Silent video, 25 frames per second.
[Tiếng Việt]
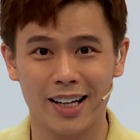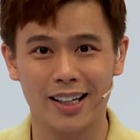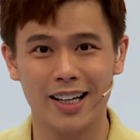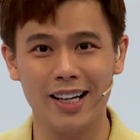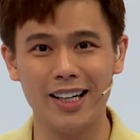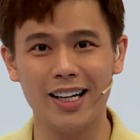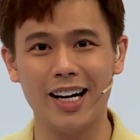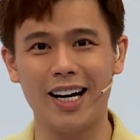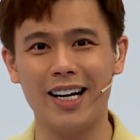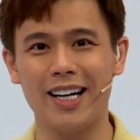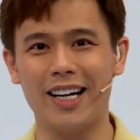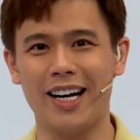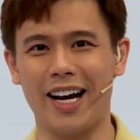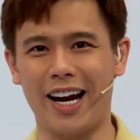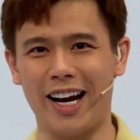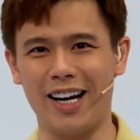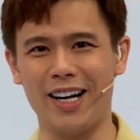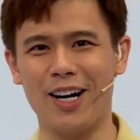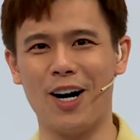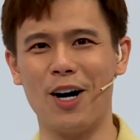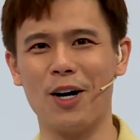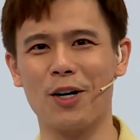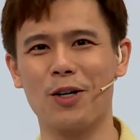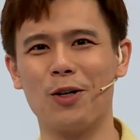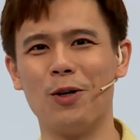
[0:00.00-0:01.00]
Đến đây Hẹn
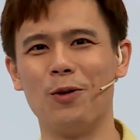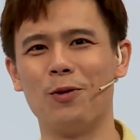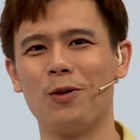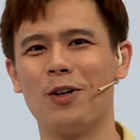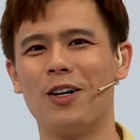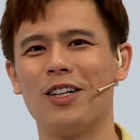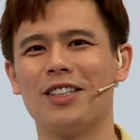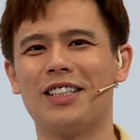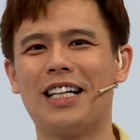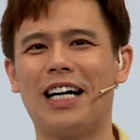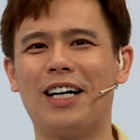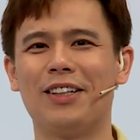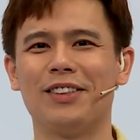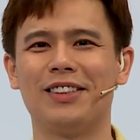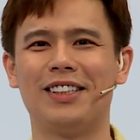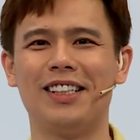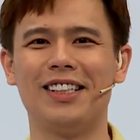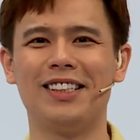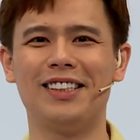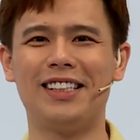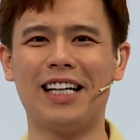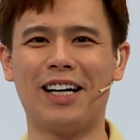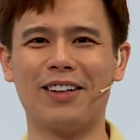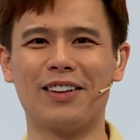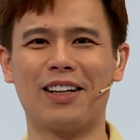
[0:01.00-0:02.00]
Hò Cùng Ngôi Sao
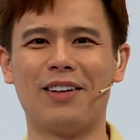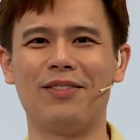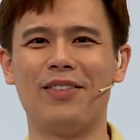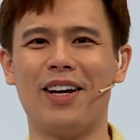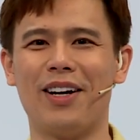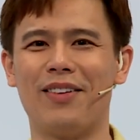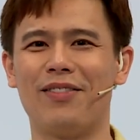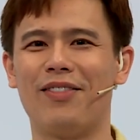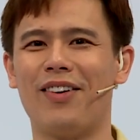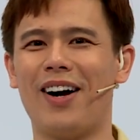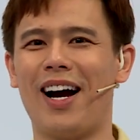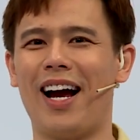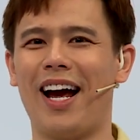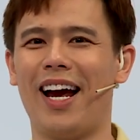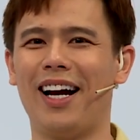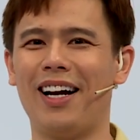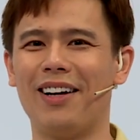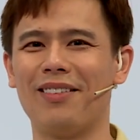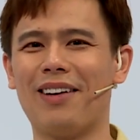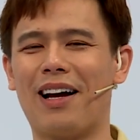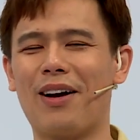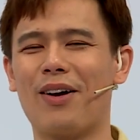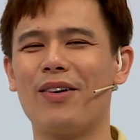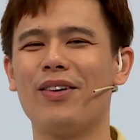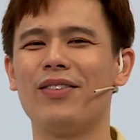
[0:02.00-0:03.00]
xin chào tạm biệt và hẹn
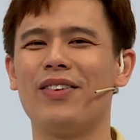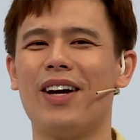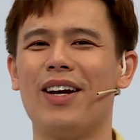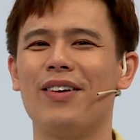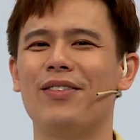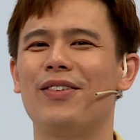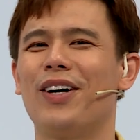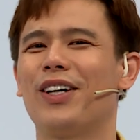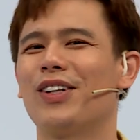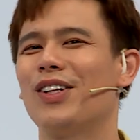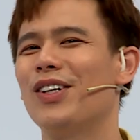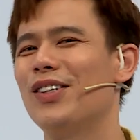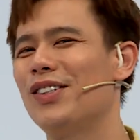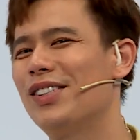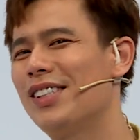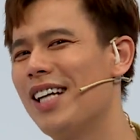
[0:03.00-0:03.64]
gặp lại quý vị vào tuần